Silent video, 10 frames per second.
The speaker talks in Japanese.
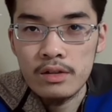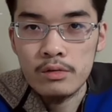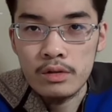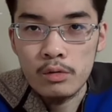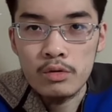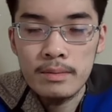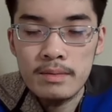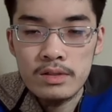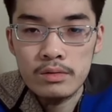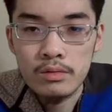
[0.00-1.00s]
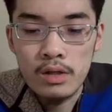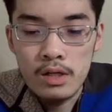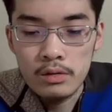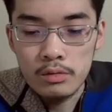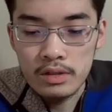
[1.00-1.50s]
これ国民民主党の
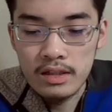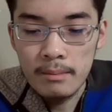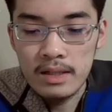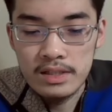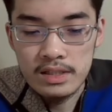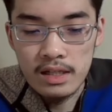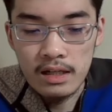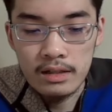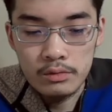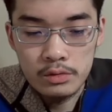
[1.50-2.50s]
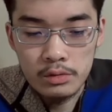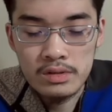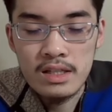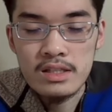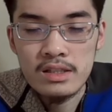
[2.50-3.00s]
特に玉木氏があの率
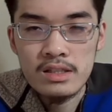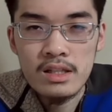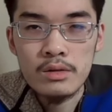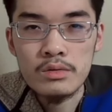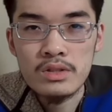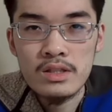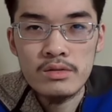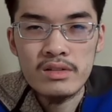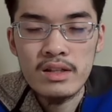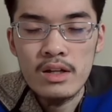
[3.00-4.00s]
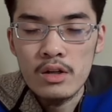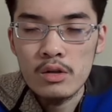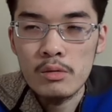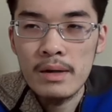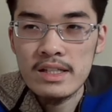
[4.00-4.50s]
先して先導して、それで
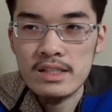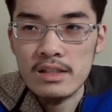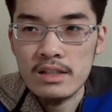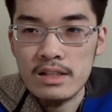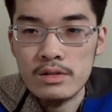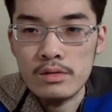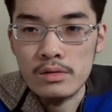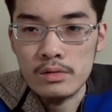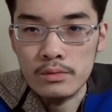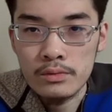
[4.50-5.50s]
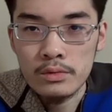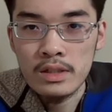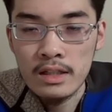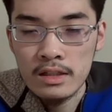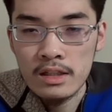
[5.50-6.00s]
大林さんに対するその不当な
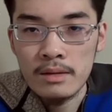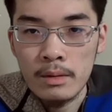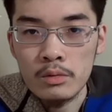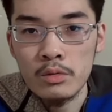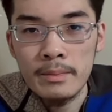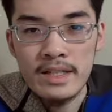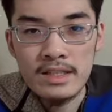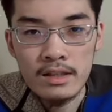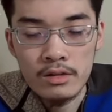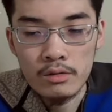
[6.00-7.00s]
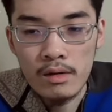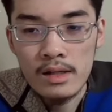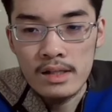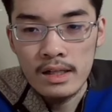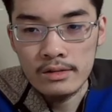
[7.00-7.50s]
叩き、まあ、この大林さんっていうのは
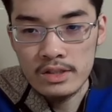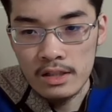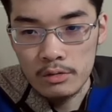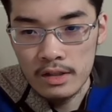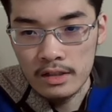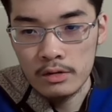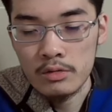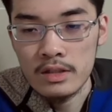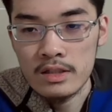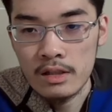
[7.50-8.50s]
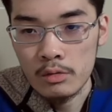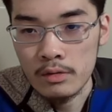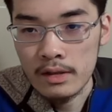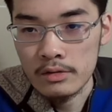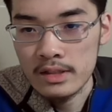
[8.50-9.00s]
あの以前取り上げた通りですけ
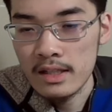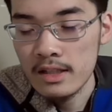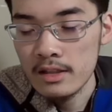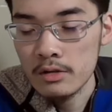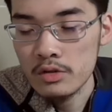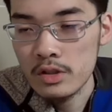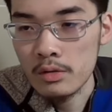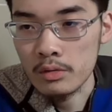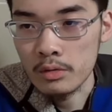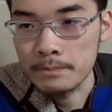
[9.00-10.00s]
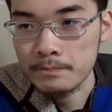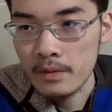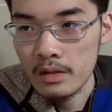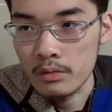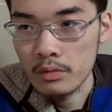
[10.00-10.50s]
ど、あの再エネの資料の
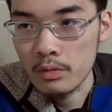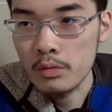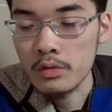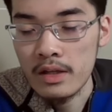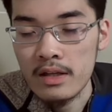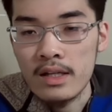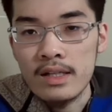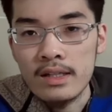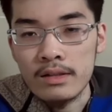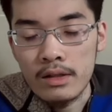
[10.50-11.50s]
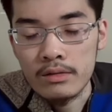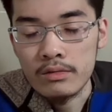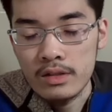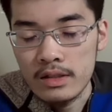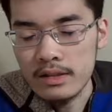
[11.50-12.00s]
あの、ロゴで、あの、
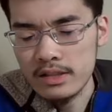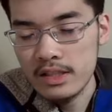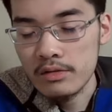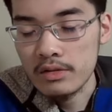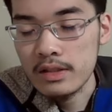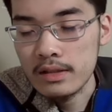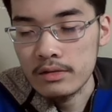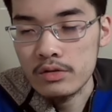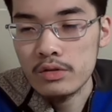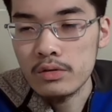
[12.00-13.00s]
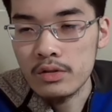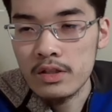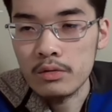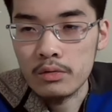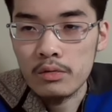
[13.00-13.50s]
に、資料に、あの、中国企
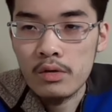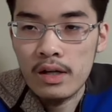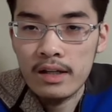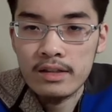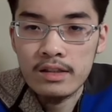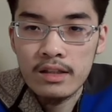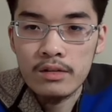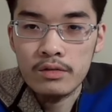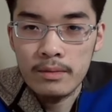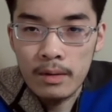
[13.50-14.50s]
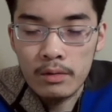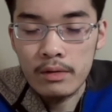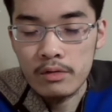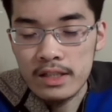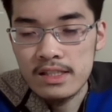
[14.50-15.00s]
業のロゴが入っていたっていうことで、まあ、これ
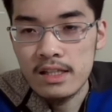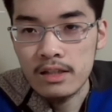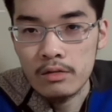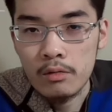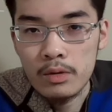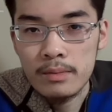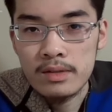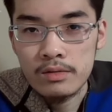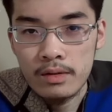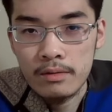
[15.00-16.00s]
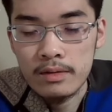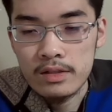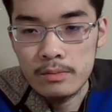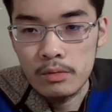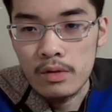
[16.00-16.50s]
は迂闊だったと思いますので、
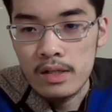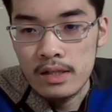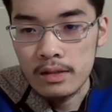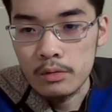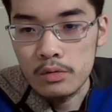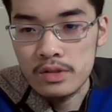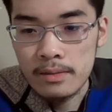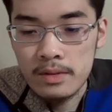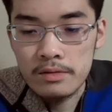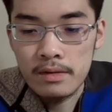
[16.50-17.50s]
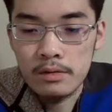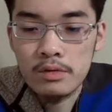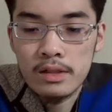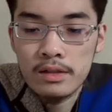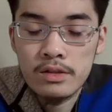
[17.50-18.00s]
私も、あの、こうしたミスは良
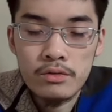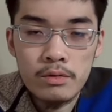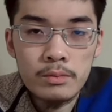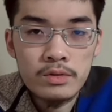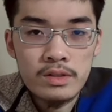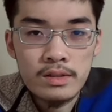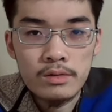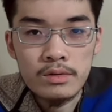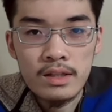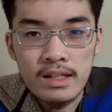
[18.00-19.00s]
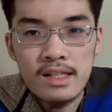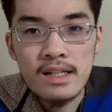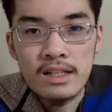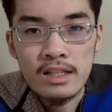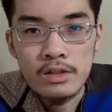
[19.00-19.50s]
くなかったと思うんですけど、ただ明
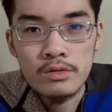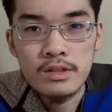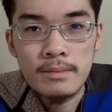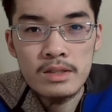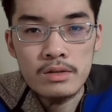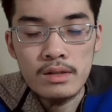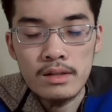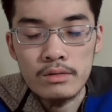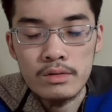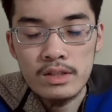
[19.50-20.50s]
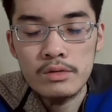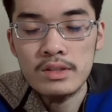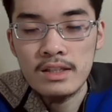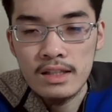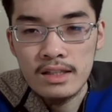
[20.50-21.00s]
らかに異様なミス、あの、異様
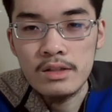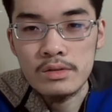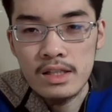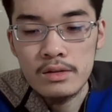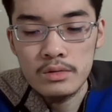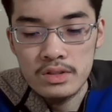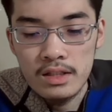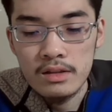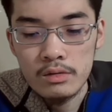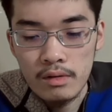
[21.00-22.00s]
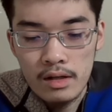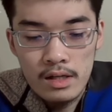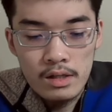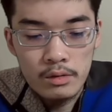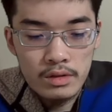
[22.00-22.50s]
な叩きを先導したっていうのは、
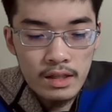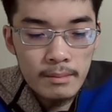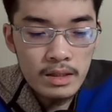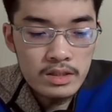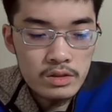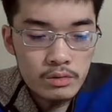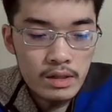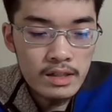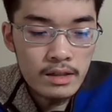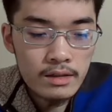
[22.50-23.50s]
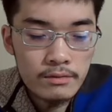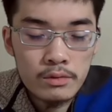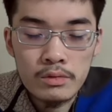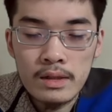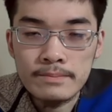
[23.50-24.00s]
これ、玉木氏の明らかに不
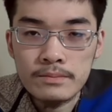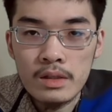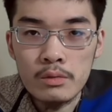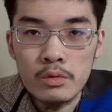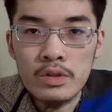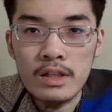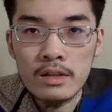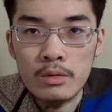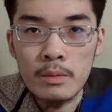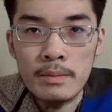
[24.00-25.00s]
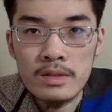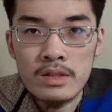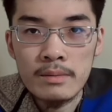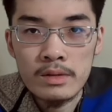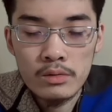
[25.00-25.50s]
当な動きだったと思います
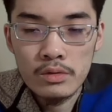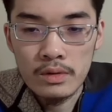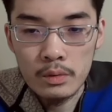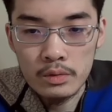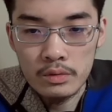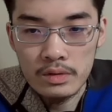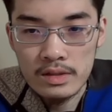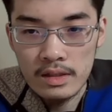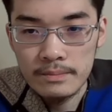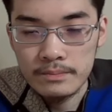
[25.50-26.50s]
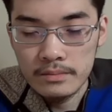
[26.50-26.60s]
し、まあ、そういうようなことをですね、